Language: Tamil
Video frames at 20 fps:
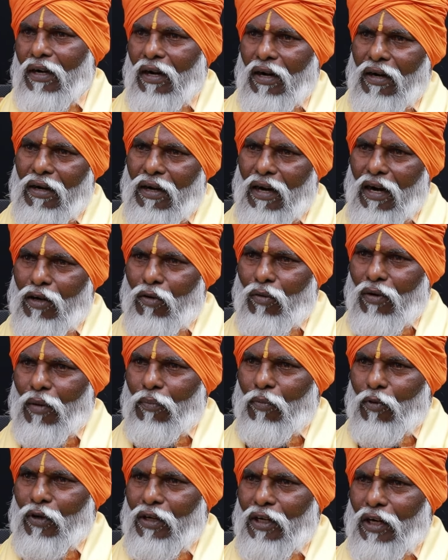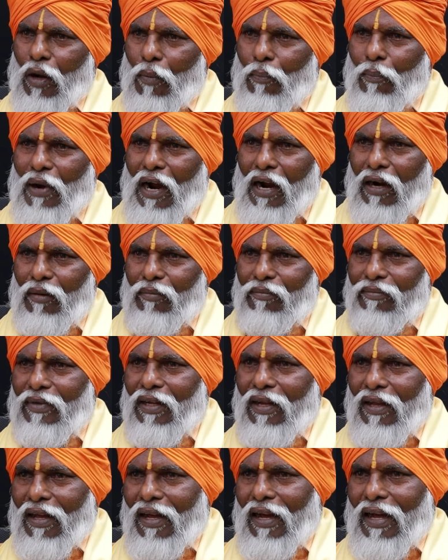ந நடுவில் போட்டிருக்க பாலம்
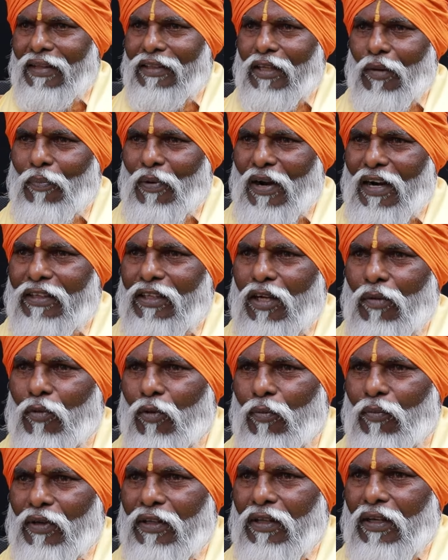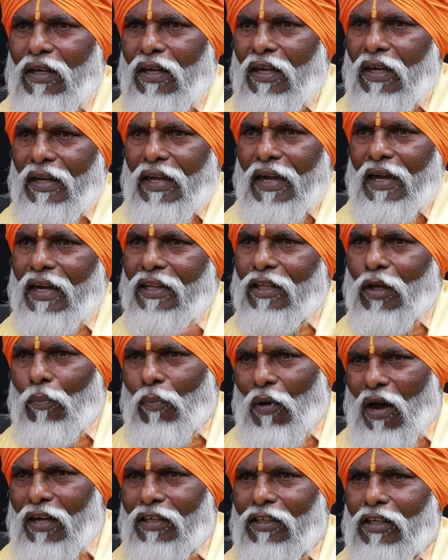அந்த பாலத்தில் போகும்போது எங்கள் அந்த
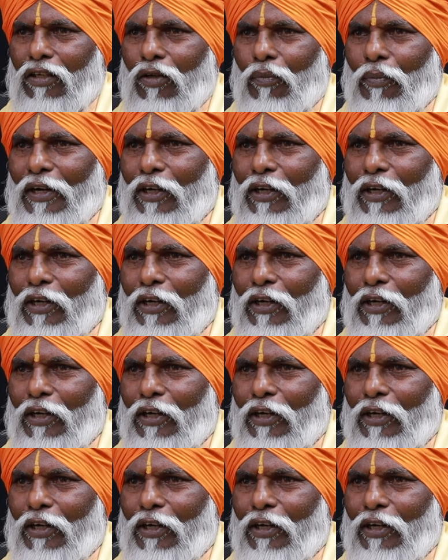பார்க்குக்கு